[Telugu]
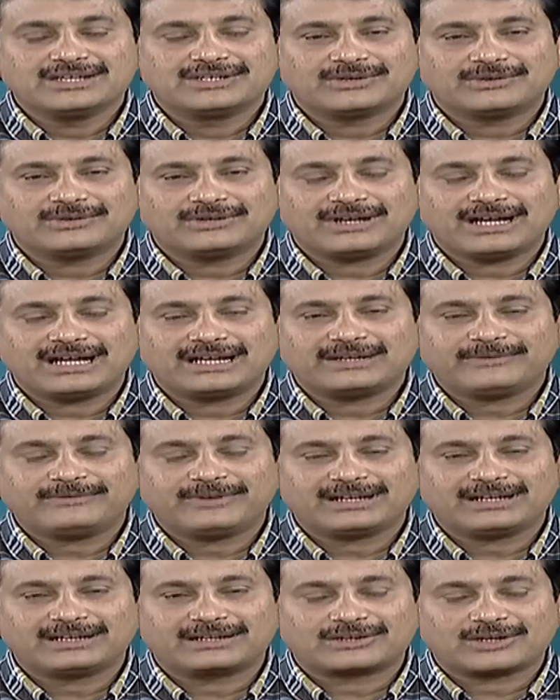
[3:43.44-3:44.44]
చెవులో
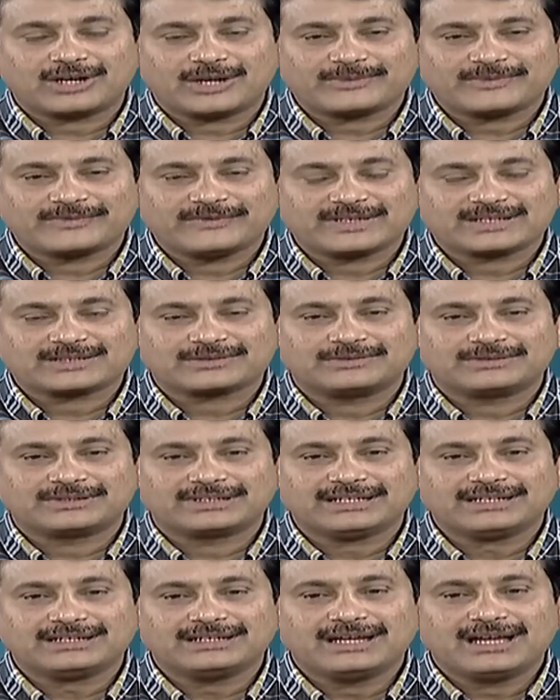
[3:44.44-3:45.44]
యాంటీఫంగల్ డ్రాప్స్
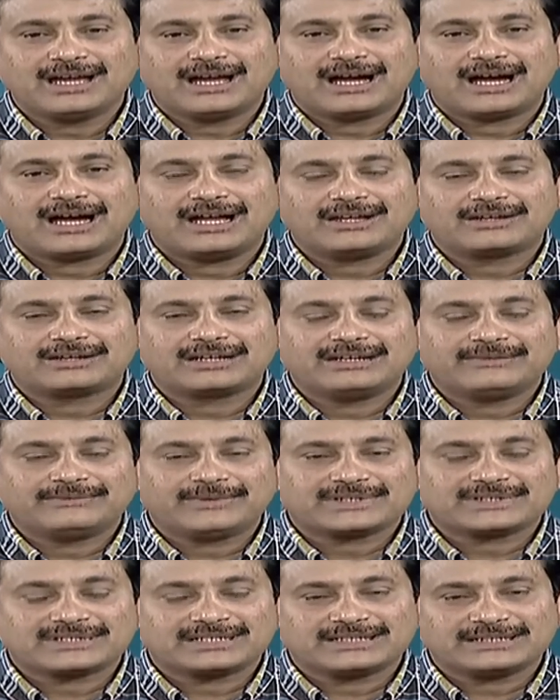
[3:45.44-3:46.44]
వేసుకుంటే ఆ యొక్క
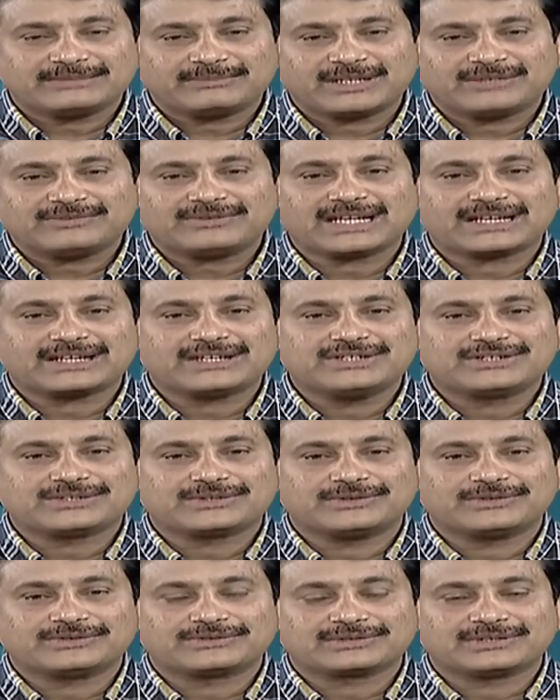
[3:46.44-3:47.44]
ఇన్ఫెక్షన్ని మనం
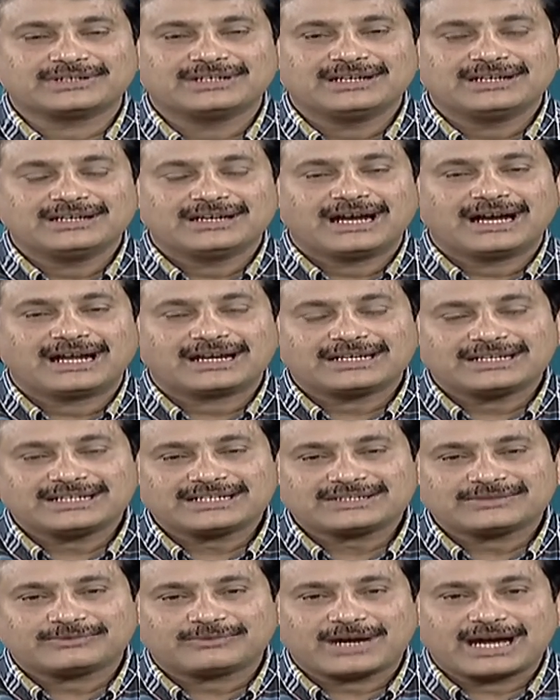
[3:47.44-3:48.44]
తగ్గించుకోవచ్చు
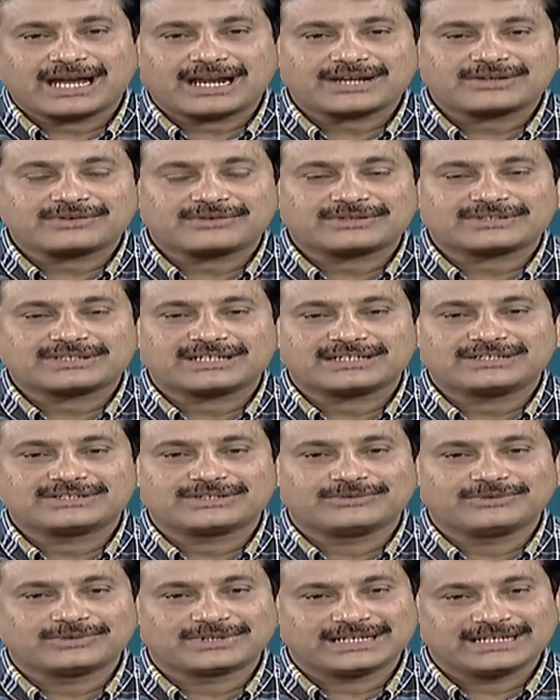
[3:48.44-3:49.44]
అట్లీస్ట్ వారానికి ఒకసారి
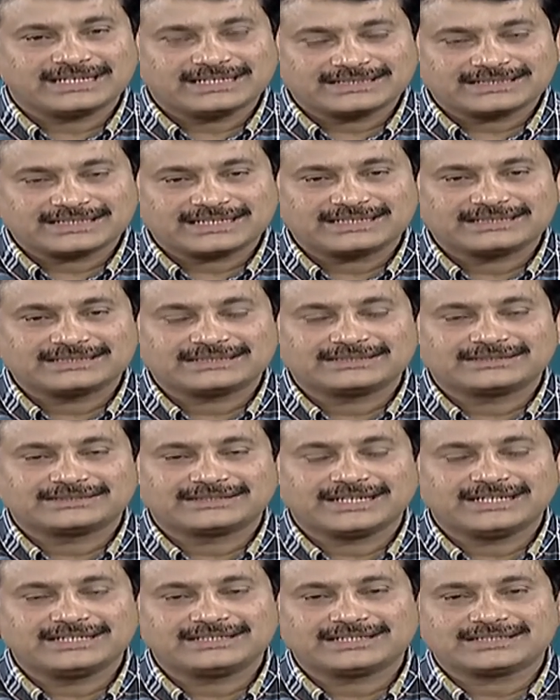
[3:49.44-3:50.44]
చెవు క్లీన్ చేసి
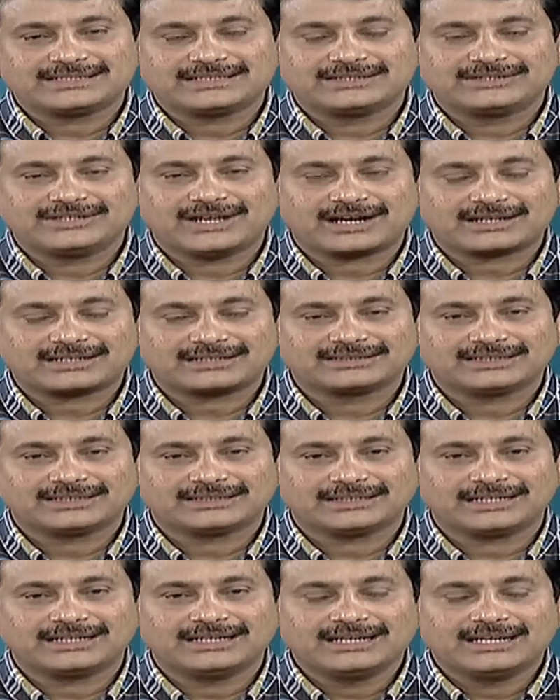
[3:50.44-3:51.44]
చేయించేసి డాక్టర్
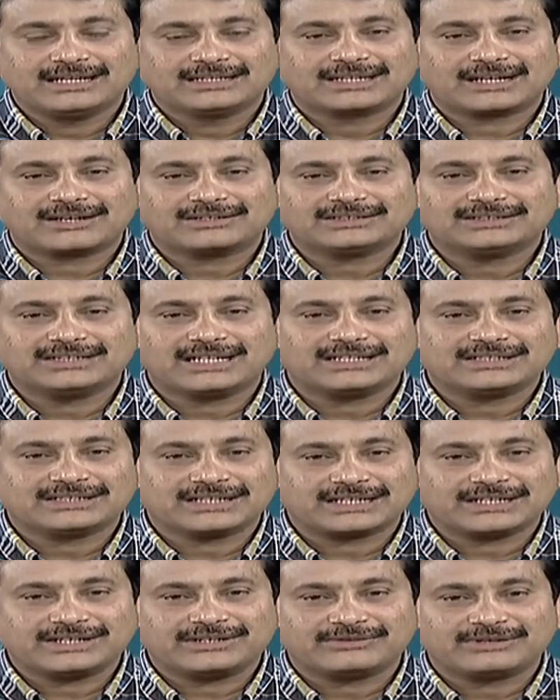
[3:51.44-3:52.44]
చేత తర్వాత దానికి
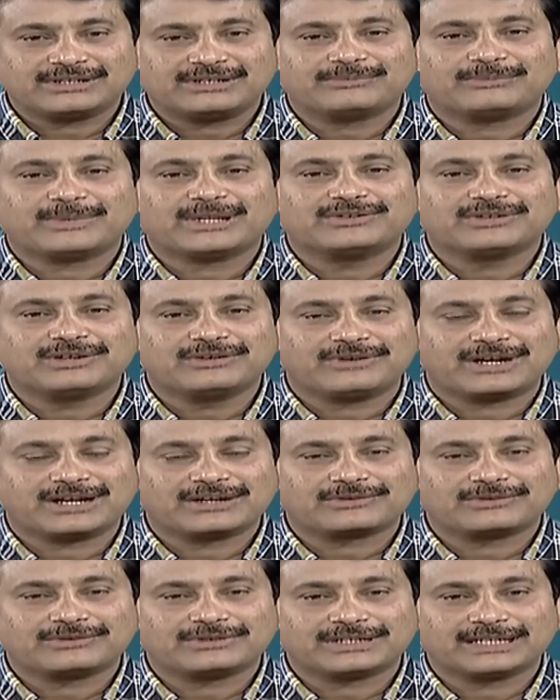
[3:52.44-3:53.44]
తగినటువంటి మందులు
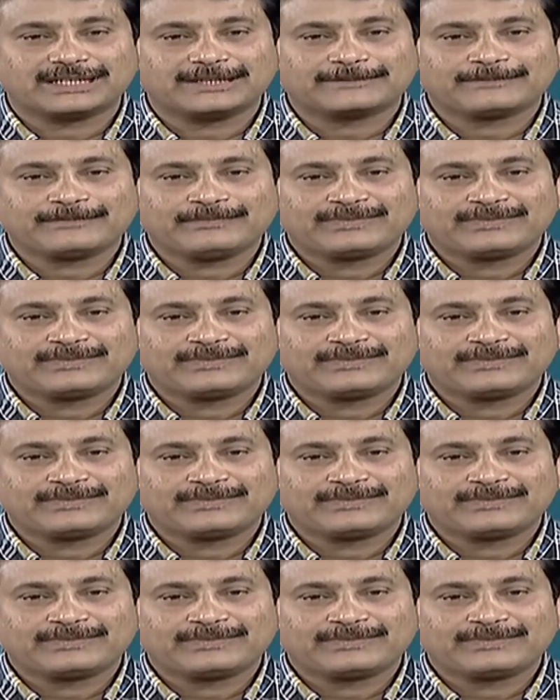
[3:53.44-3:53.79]
వాడుకుంటే